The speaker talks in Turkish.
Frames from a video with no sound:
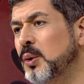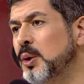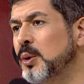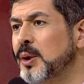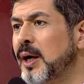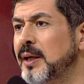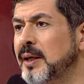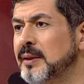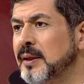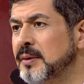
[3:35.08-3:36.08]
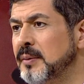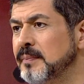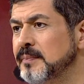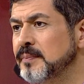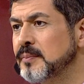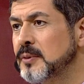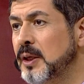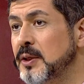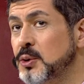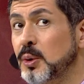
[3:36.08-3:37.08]
ona göre hareket ettim.
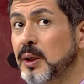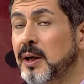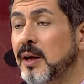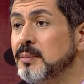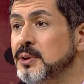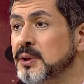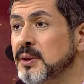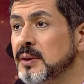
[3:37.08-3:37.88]
Gerisi ona kalmış.